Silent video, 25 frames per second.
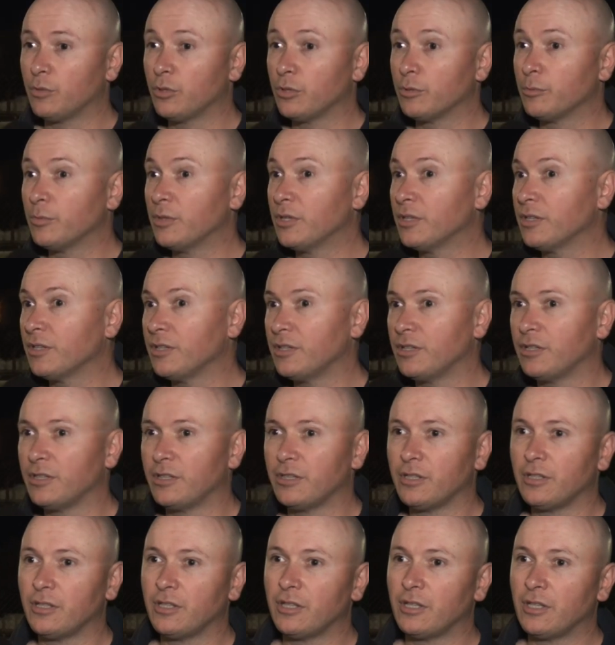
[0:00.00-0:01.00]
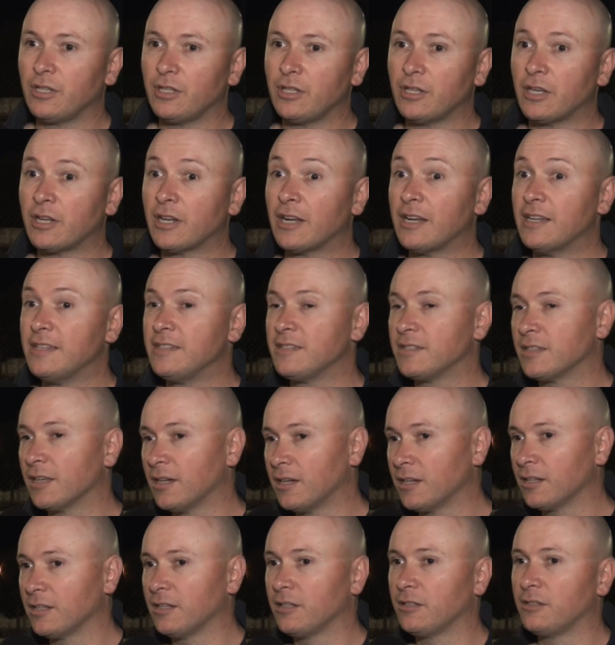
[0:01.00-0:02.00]
bueno, ver y,
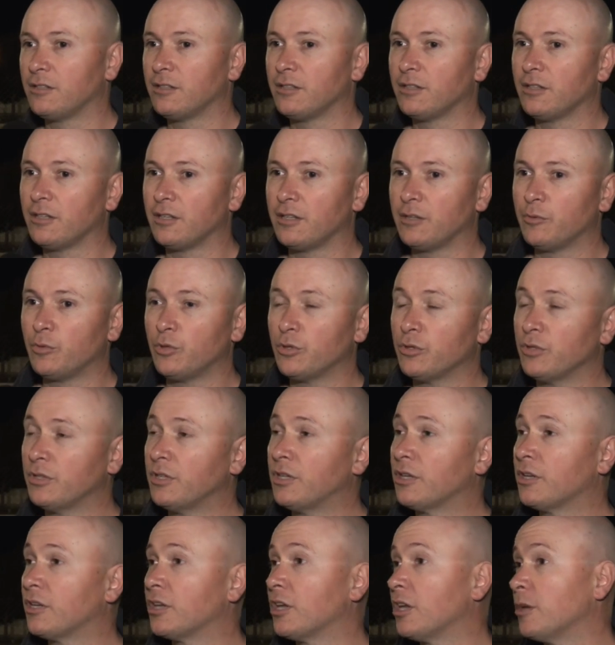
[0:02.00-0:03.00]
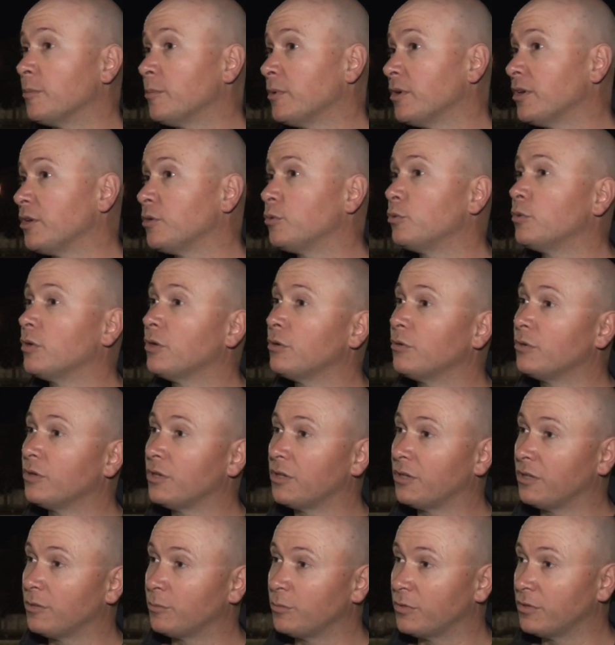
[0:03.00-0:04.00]
analizar este, bueno, el esquema y
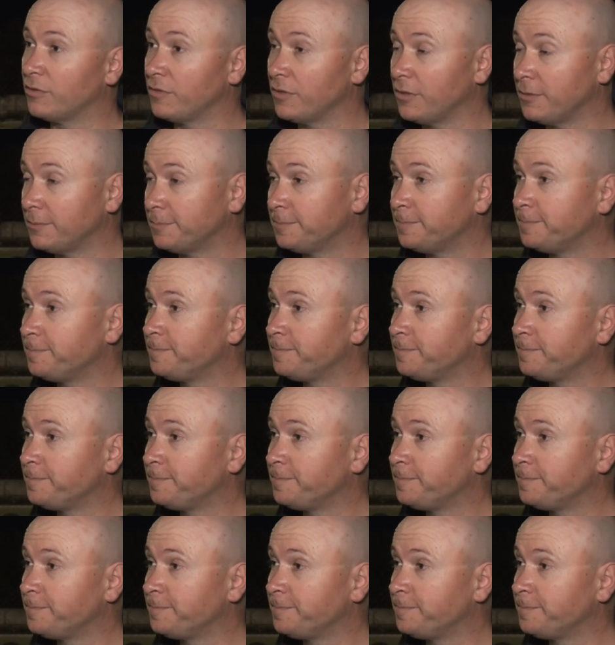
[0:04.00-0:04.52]
jugadores, digamos, en